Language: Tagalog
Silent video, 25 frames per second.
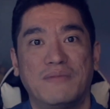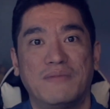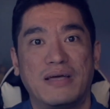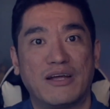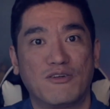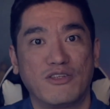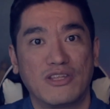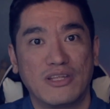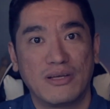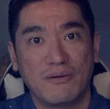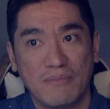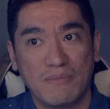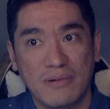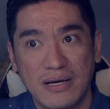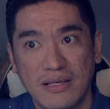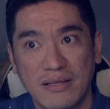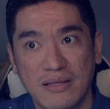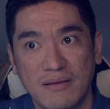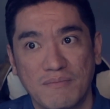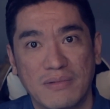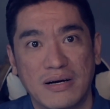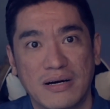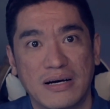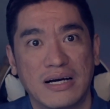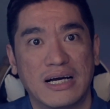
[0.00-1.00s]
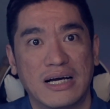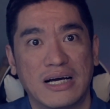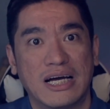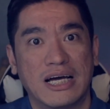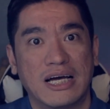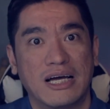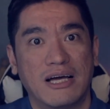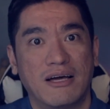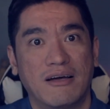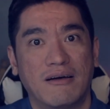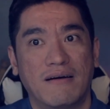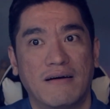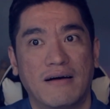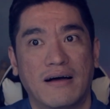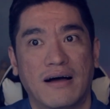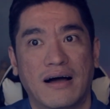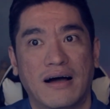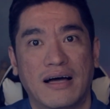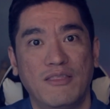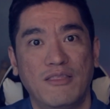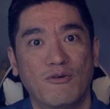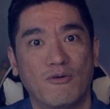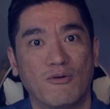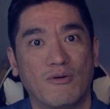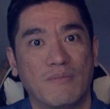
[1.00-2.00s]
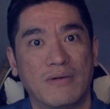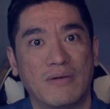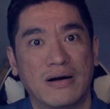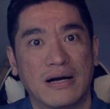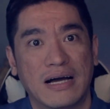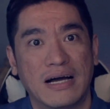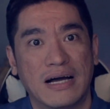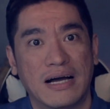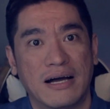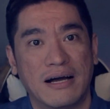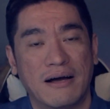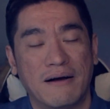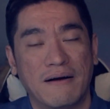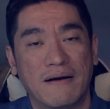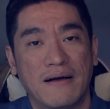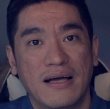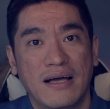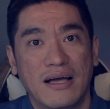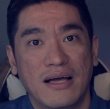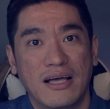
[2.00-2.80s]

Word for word: meron naman mga ano mga